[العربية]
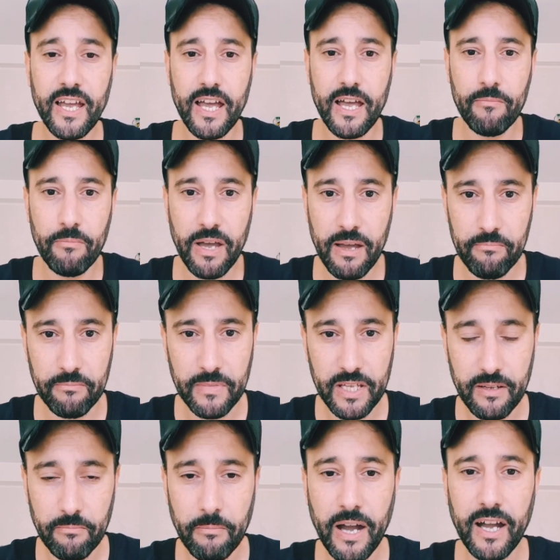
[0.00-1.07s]
امام
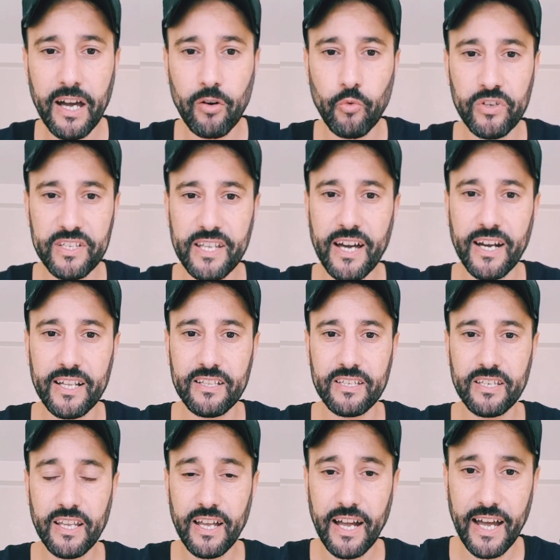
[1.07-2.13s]
مقر وزاره
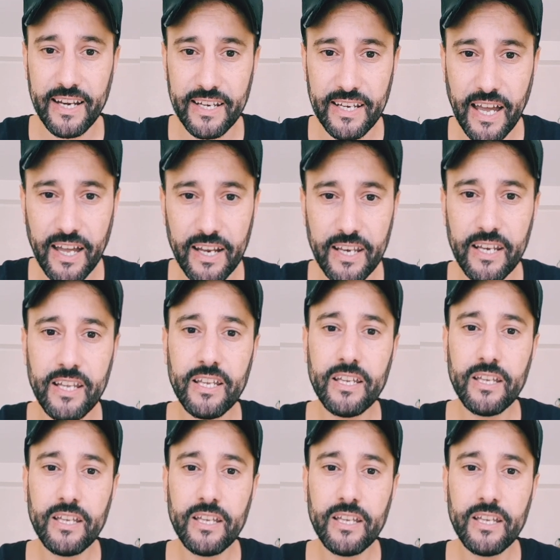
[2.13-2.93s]
النقل